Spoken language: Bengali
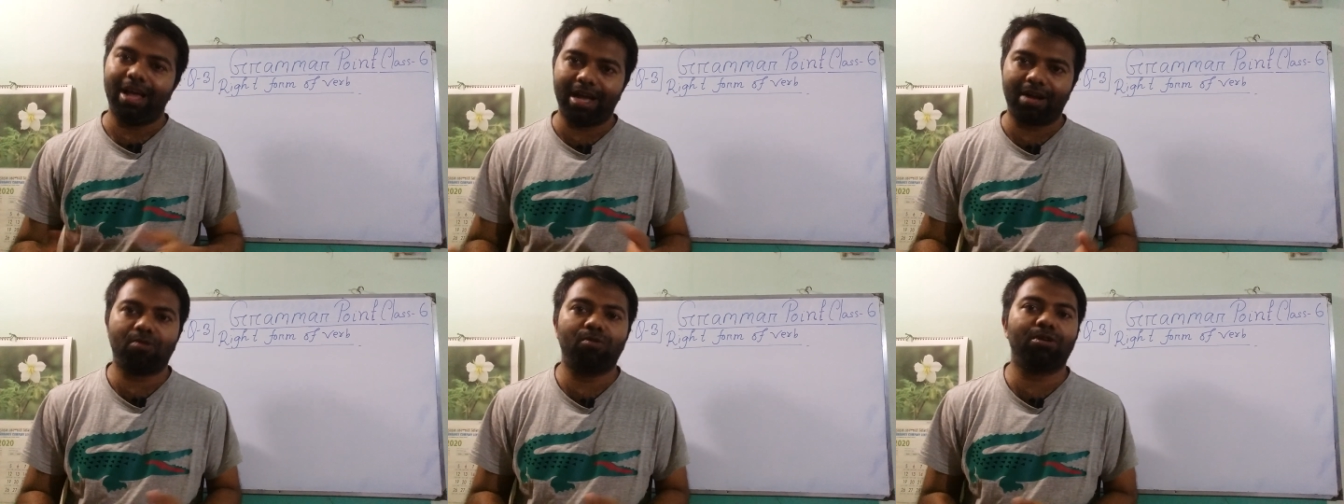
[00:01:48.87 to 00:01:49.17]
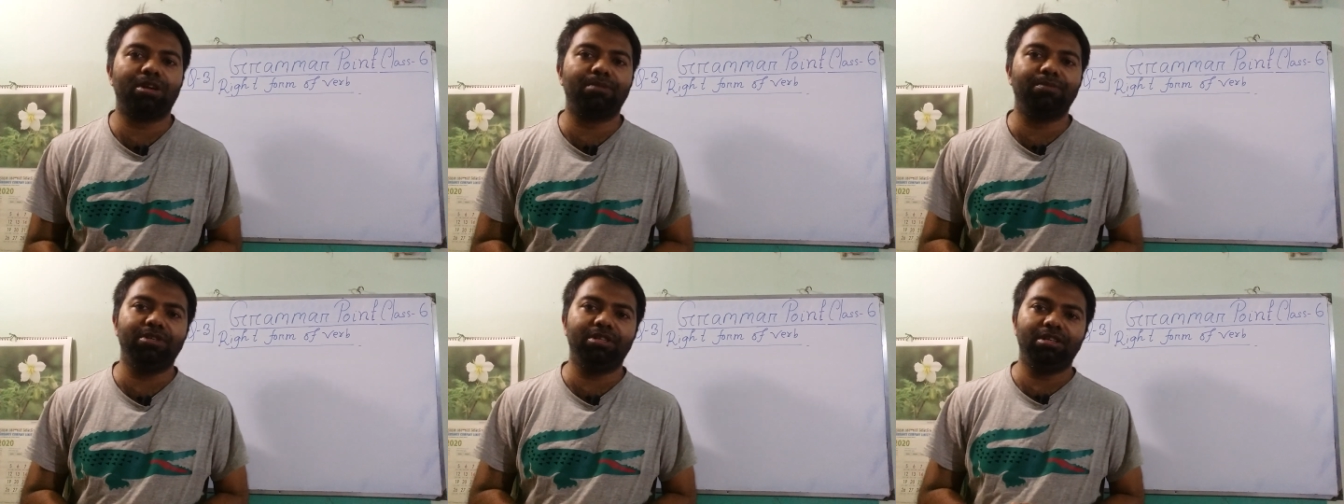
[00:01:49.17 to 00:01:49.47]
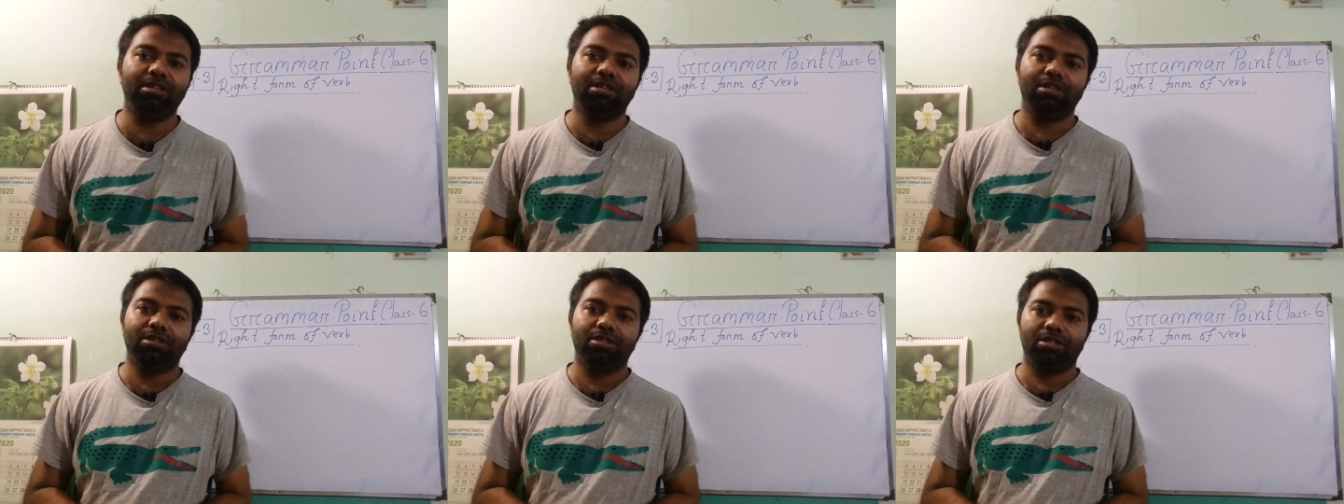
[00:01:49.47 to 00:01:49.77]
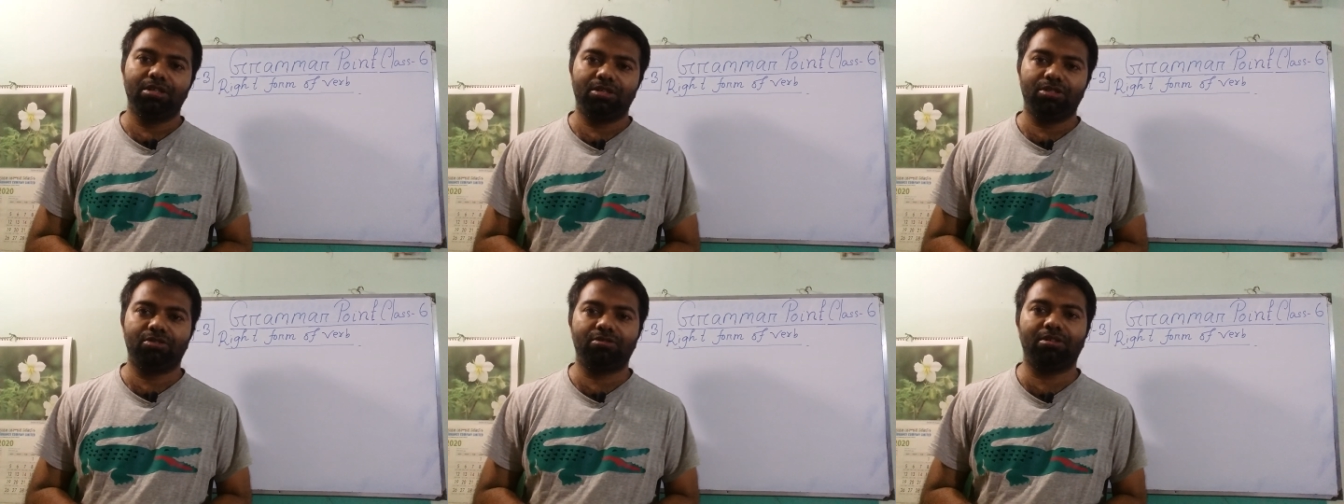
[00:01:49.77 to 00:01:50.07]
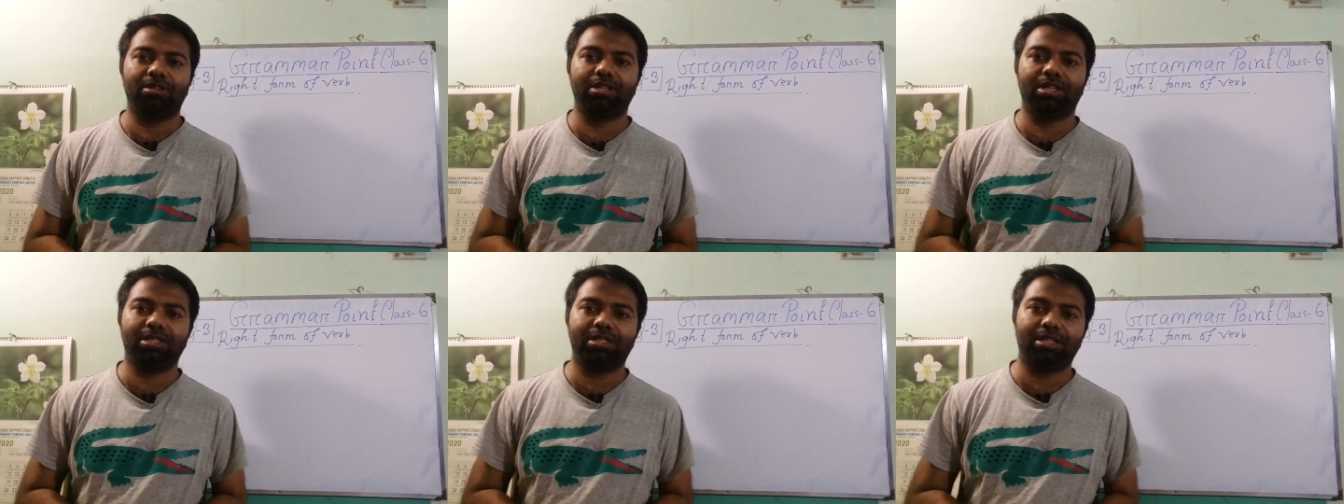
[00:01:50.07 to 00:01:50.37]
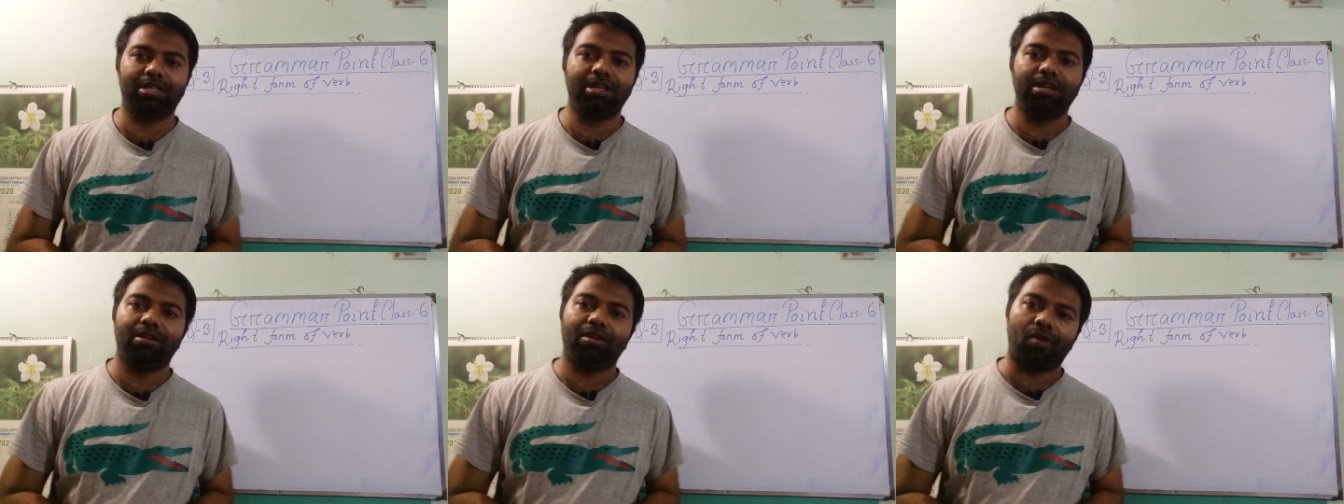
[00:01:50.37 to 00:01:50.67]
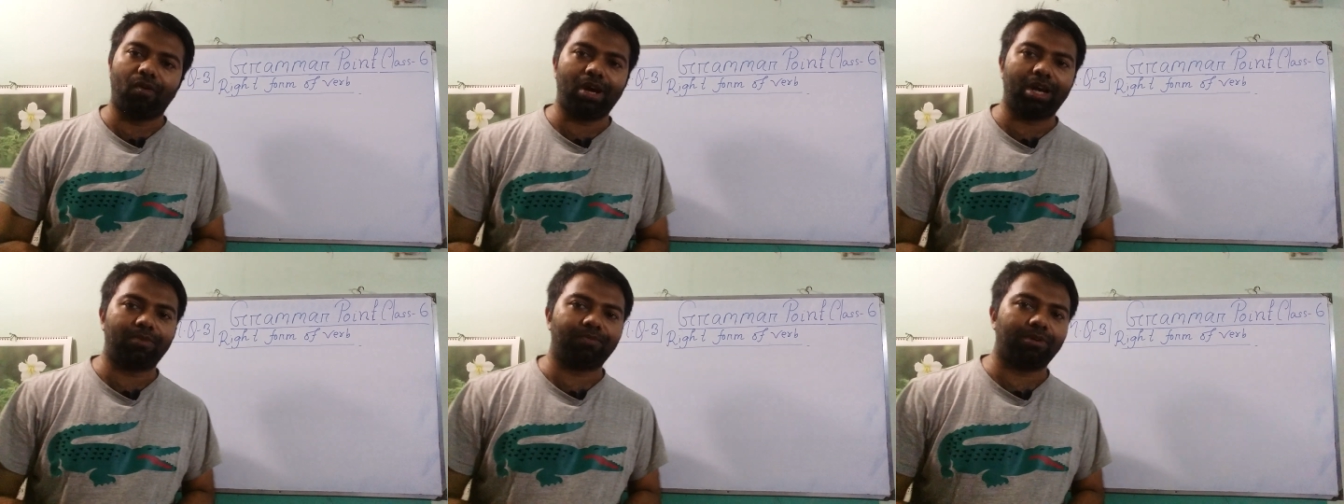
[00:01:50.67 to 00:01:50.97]
এখন আমি চলে যাচ্ছি
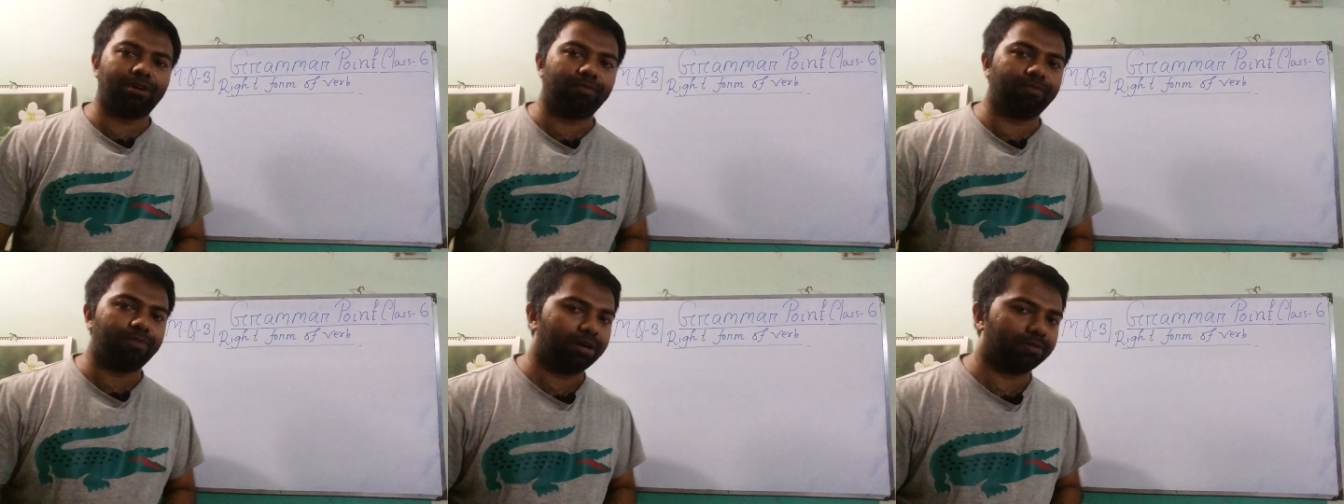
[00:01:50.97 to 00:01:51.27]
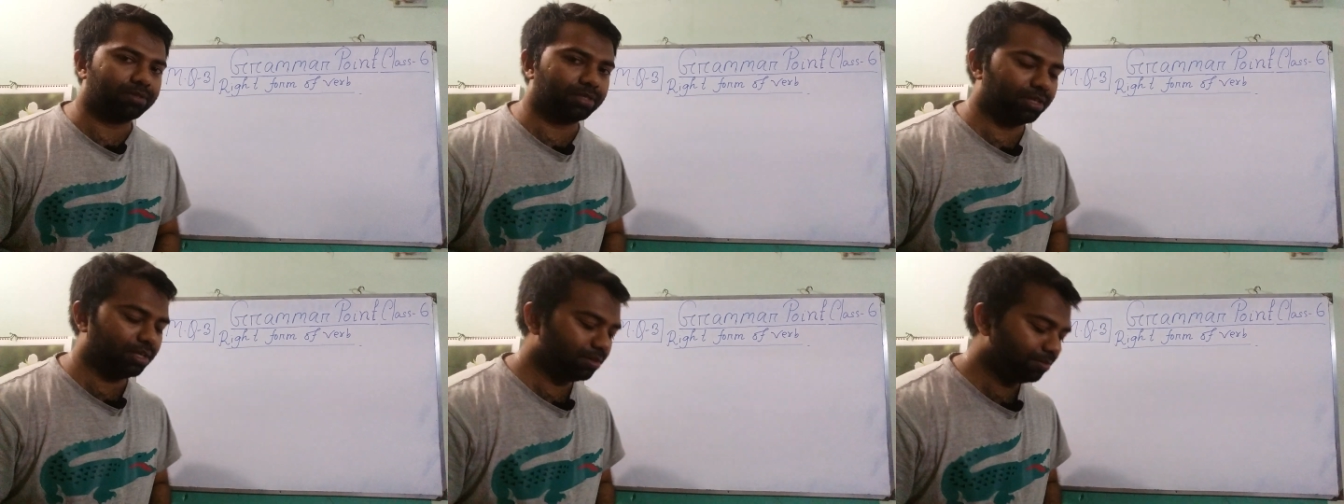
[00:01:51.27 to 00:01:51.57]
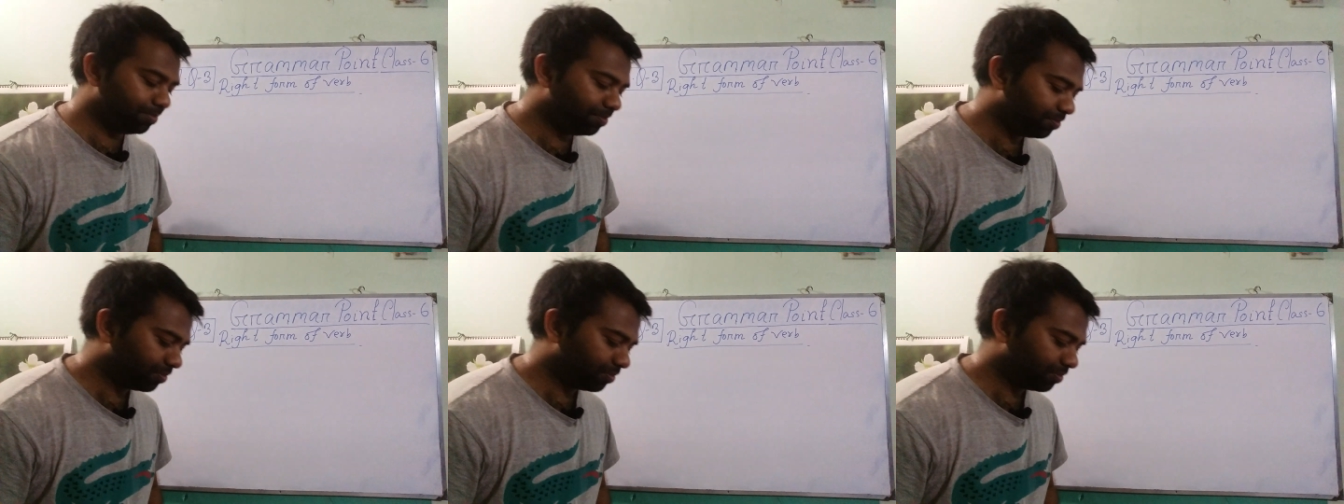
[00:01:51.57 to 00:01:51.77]
রাইট ফ্রম ভার্সে